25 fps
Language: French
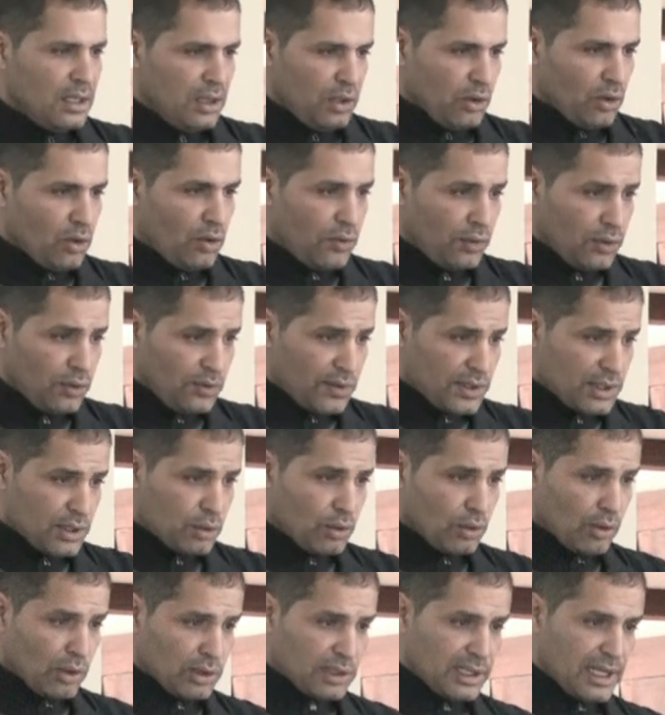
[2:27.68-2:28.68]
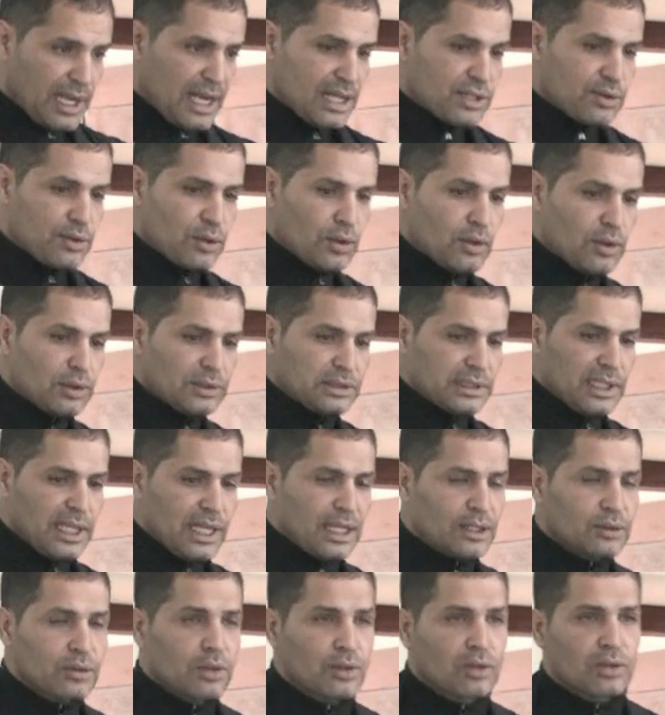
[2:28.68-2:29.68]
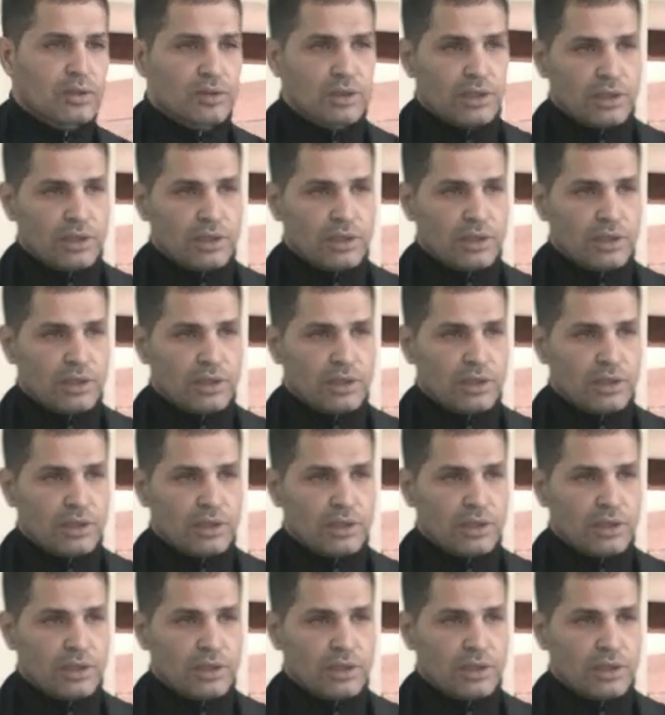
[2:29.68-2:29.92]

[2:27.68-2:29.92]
Les reflux visico-utérales secondaires, donc